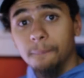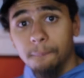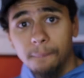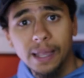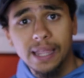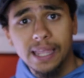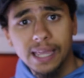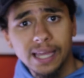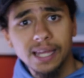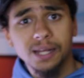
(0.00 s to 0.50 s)

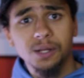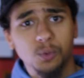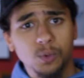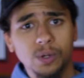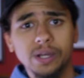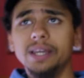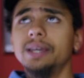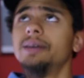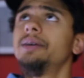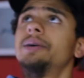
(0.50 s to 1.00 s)
المكان
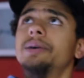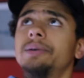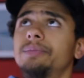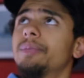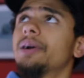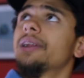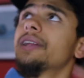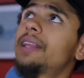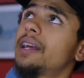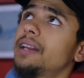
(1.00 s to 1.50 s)

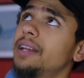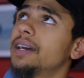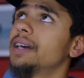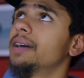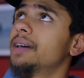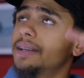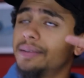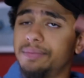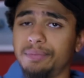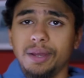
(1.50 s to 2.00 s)
ومره
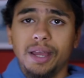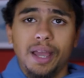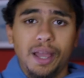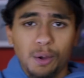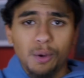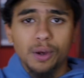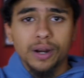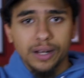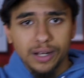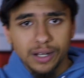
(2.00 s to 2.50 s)
ثانيه
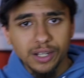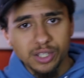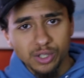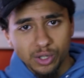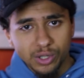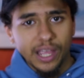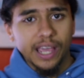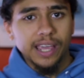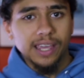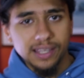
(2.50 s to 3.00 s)
حوار
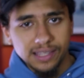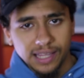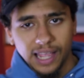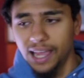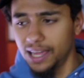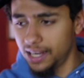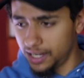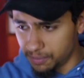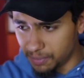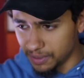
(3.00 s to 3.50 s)
الصوت
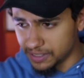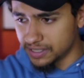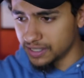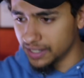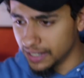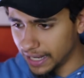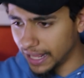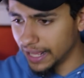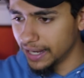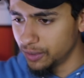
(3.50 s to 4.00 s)
هيتعالج بس
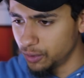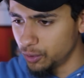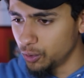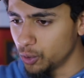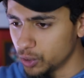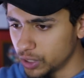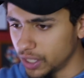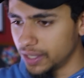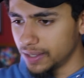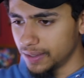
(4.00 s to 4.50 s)
خلوا
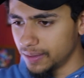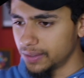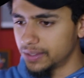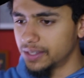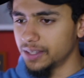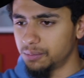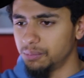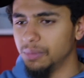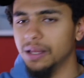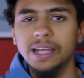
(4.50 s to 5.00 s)
الاوضه
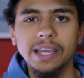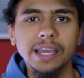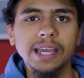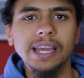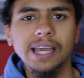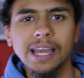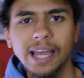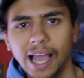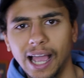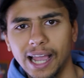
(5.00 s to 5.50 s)
تتملي
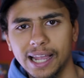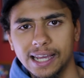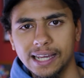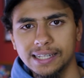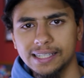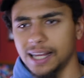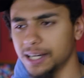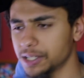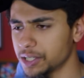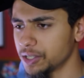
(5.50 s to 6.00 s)

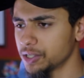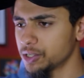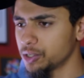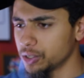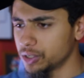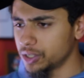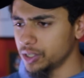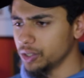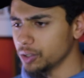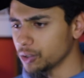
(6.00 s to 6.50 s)
حاجات علشان
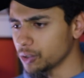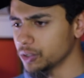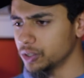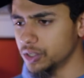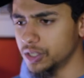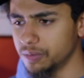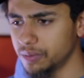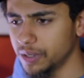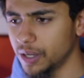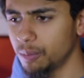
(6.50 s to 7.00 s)
الصوت
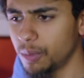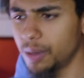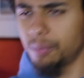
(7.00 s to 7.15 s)
يرد بيها